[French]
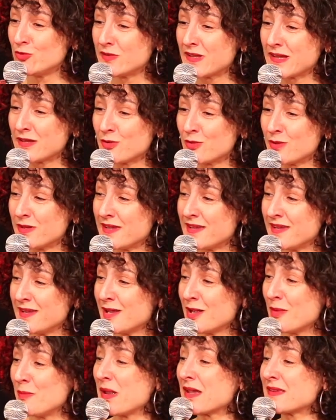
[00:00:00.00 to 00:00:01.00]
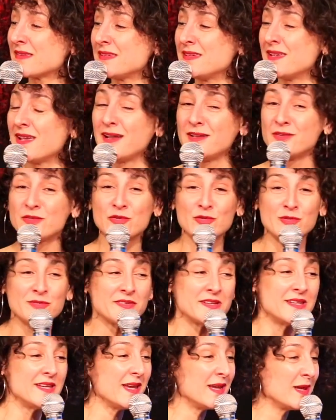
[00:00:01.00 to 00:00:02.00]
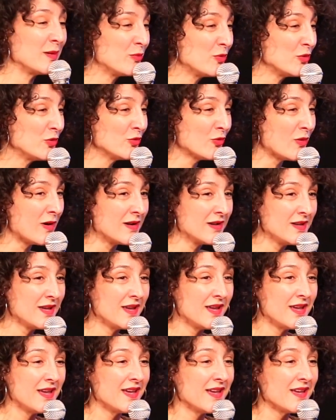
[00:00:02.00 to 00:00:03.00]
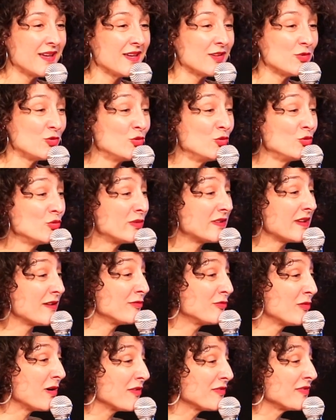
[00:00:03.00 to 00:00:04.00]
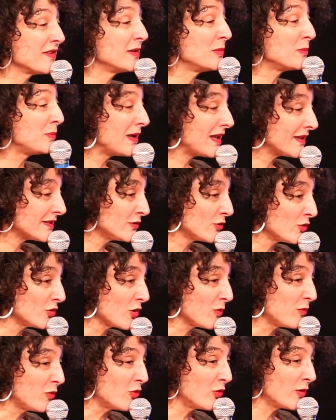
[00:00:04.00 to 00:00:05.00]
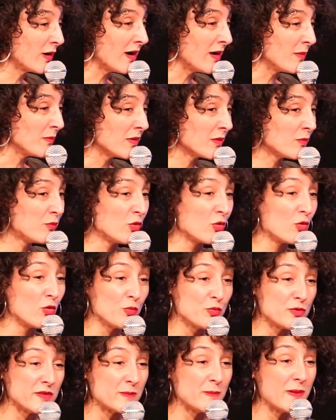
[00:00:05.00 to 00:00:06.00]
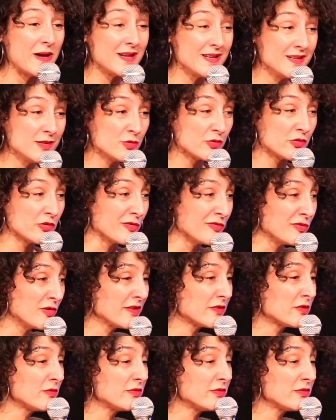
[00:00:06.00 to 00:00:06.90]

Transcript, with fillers: nous accueillir. Merci à Anne-Sophie et Benoît de nous avoir fait une place dans leur programme pour qu'on puisse parler aux enfants. Est-ce